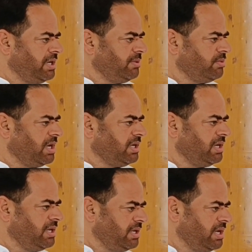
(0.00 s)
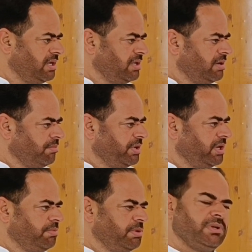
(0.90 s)
पार्टी उठा के ले गया
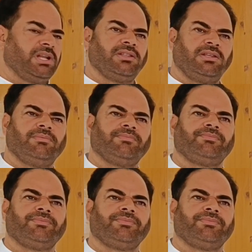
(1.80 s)
पी बना दी